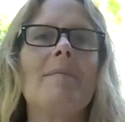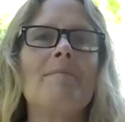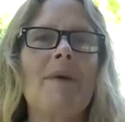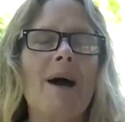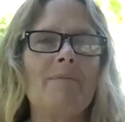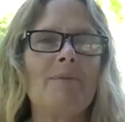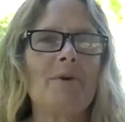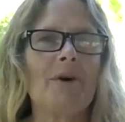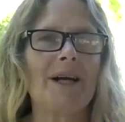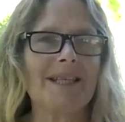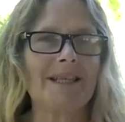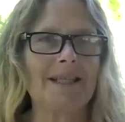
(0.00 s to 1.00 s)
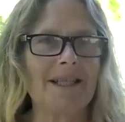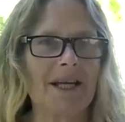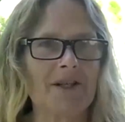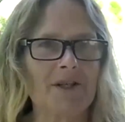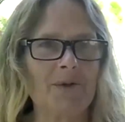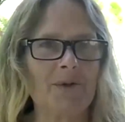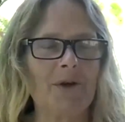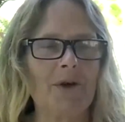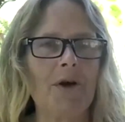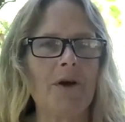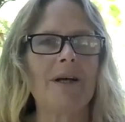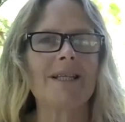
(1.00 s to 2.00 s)
par rapport à cette énergie du
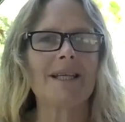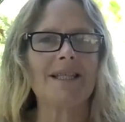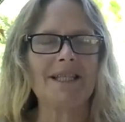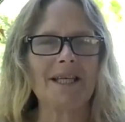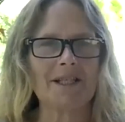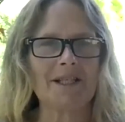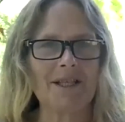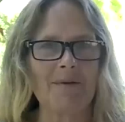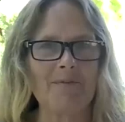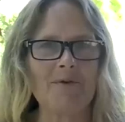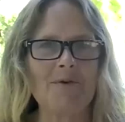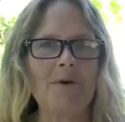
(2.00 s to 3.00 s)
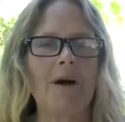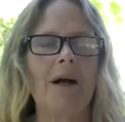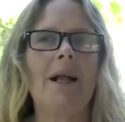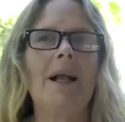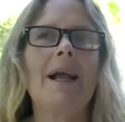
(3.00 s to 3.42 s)
cœur, cette énergie d'amour,